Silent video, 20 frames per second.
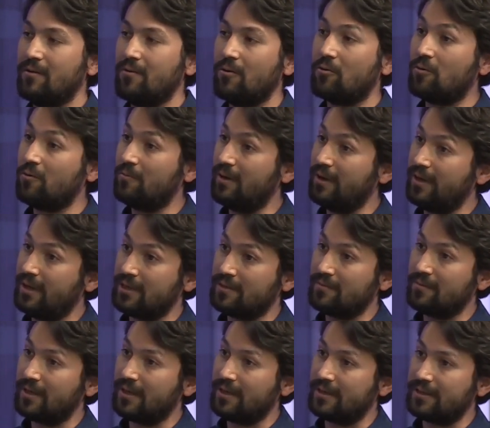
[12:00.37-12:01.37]
okuma
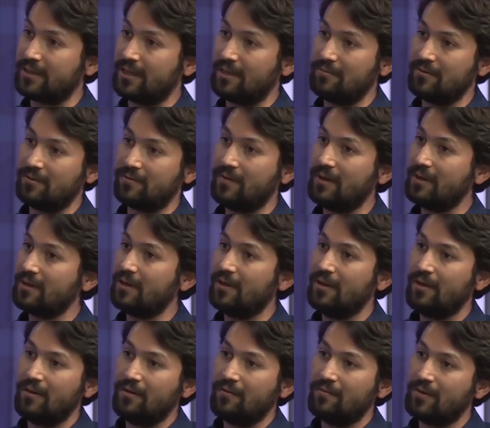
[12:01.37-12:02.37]
yazma derslerimiz var.
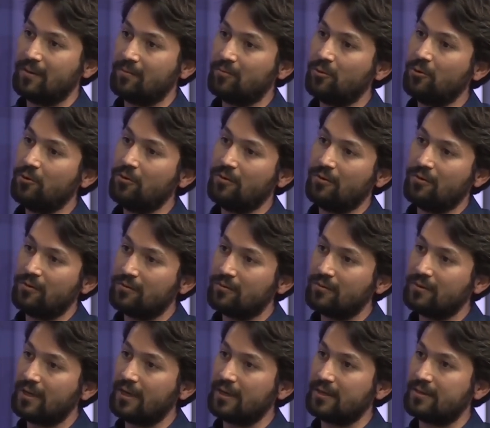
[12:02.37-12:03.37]
Ve bu
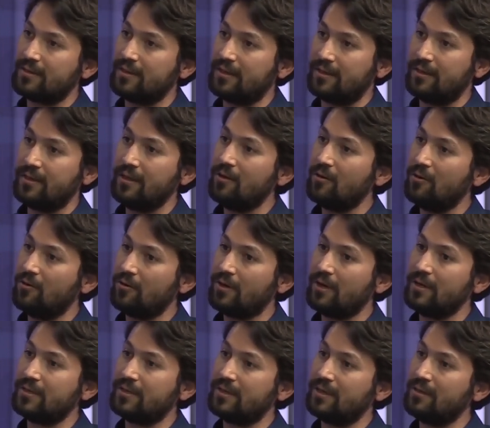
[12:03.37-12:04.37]
dersleri de
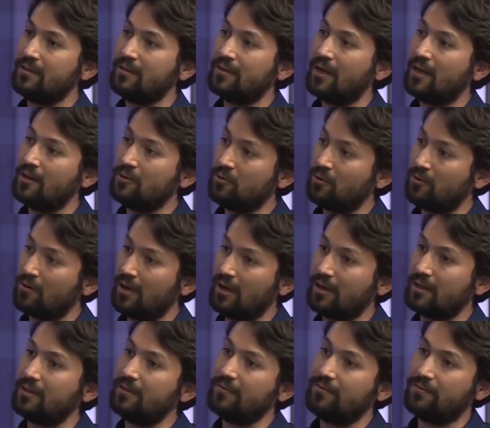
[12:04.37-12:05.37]
öğrencilerin daha çok
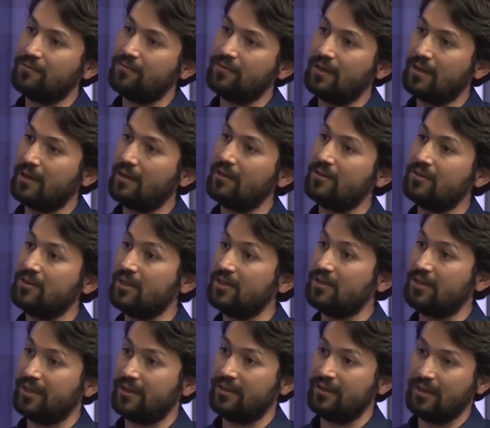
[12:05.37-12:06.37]
aktif yer alacağı
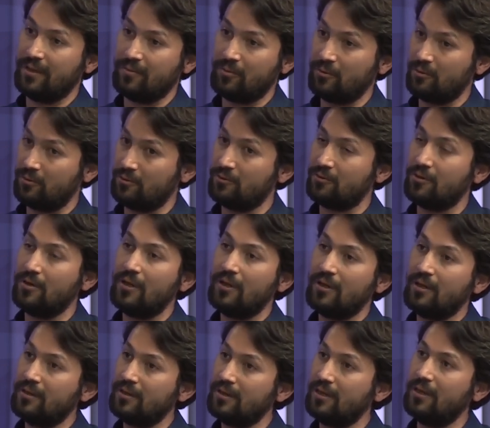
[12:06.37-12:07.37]
şekilde yapıyoruz.
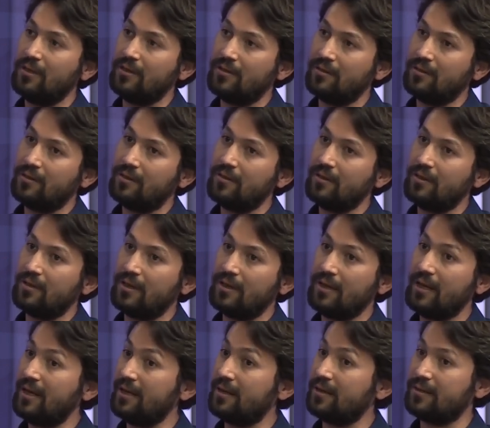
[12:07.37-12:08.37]
Din, e,
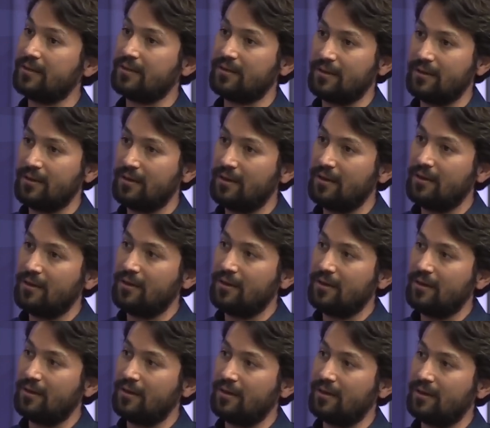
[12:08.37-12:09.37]
her
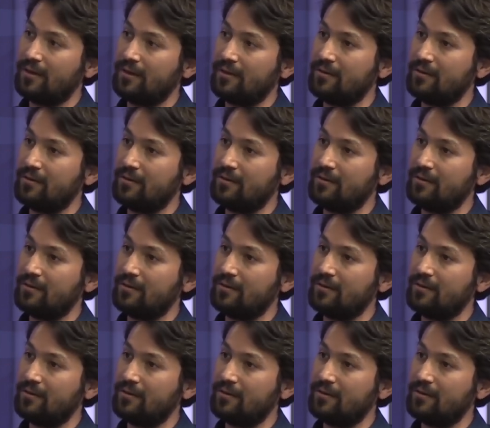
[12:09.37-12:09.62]
e,